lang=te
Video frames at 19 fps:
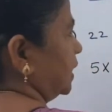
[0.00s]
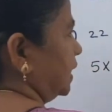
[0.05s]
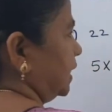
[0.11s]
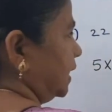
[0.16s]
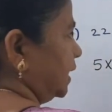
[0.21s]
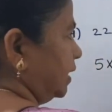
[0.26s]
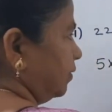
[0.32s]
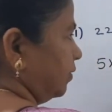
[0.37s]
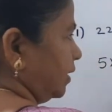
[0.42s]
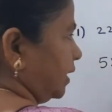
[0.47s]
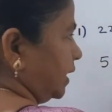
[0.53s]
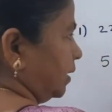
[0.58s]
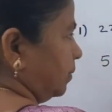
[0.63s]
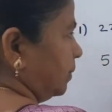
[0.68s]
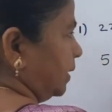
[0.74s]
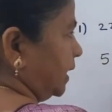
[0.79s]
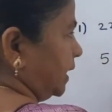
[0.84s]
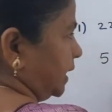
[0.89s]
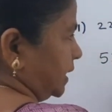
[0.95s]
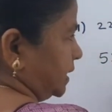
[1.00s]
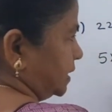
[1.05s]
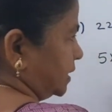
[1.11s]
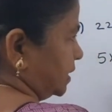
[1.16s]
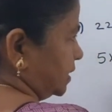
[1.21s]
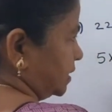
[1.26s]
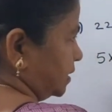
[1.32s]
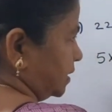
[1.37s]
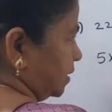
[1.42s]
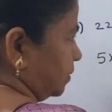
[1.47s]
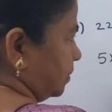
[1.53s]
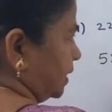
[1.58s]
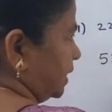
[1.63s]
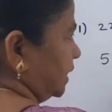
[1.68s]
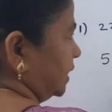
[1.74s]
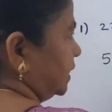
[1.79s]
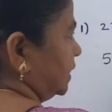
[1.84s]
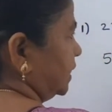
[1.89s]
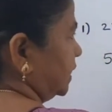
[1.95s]
అంటే డివైడెడ్ బై టెన్ చేసినాడు
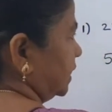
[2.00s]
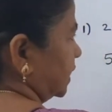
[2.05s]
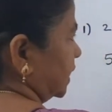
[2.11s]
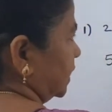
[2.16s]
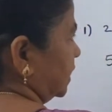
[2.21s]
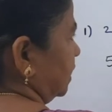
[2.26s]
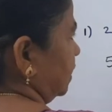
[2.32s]
మళ్ళీ దీన్ని కదా